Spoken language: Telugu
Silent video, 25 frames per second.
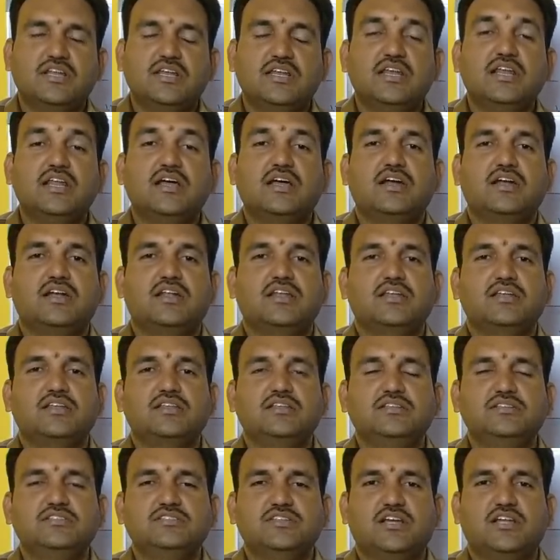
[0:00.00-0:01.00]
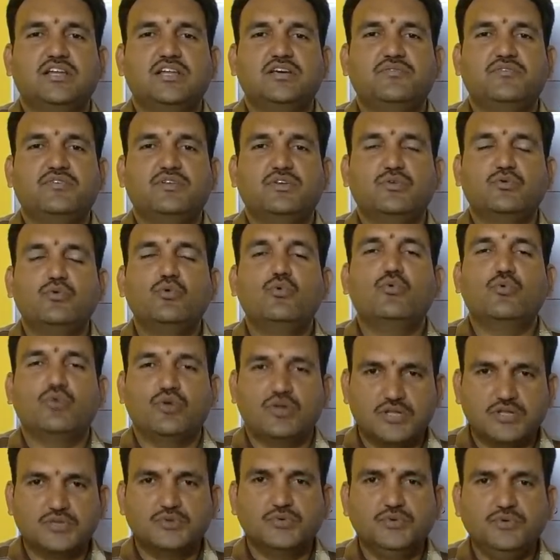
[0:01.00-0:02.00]
నిలకడ అనేది చాలా వరకు
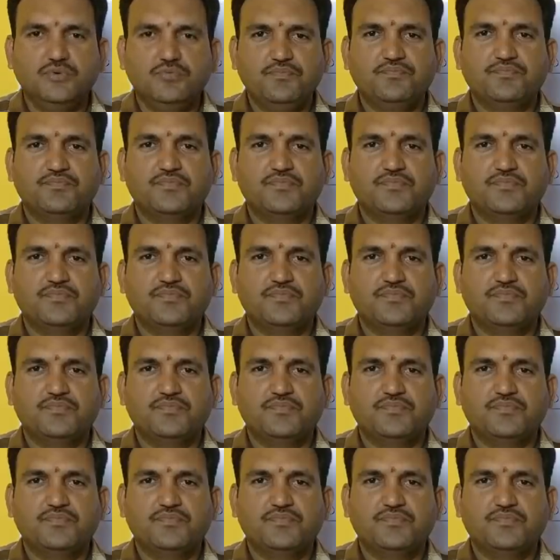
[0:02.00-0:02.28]
ఉండదు